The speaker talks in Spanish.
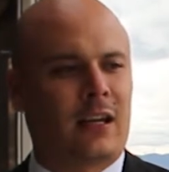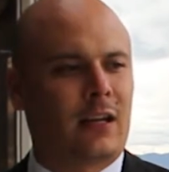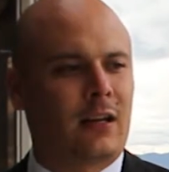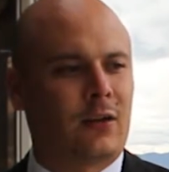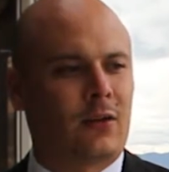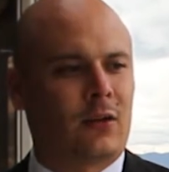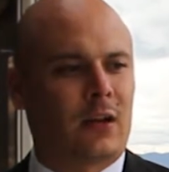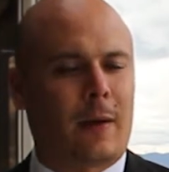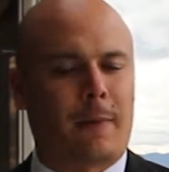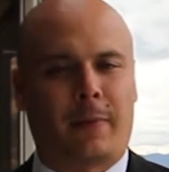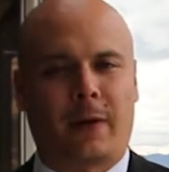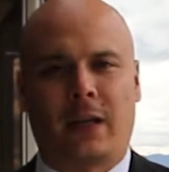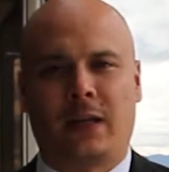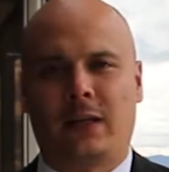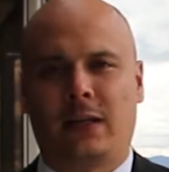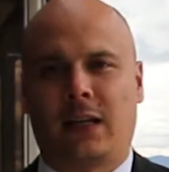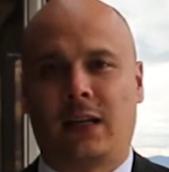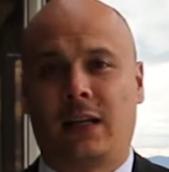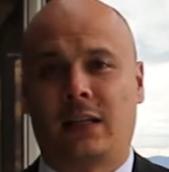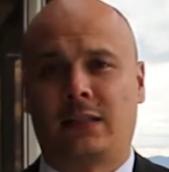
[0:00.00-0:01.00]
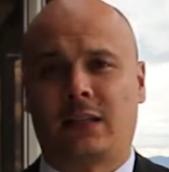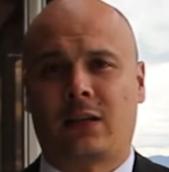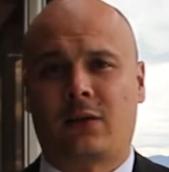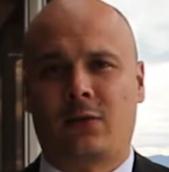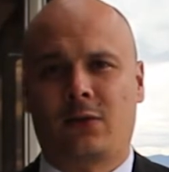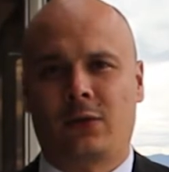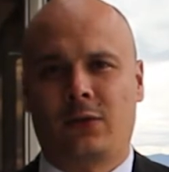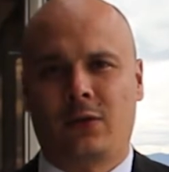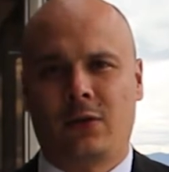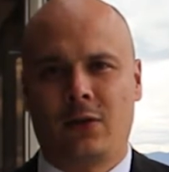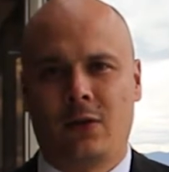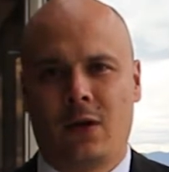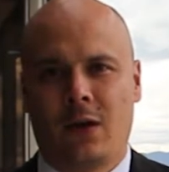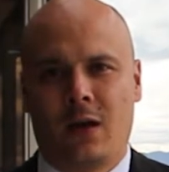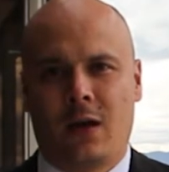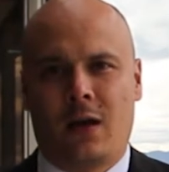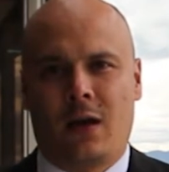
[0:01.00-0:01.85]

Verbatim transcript: eh, lo que aprendí en este curso,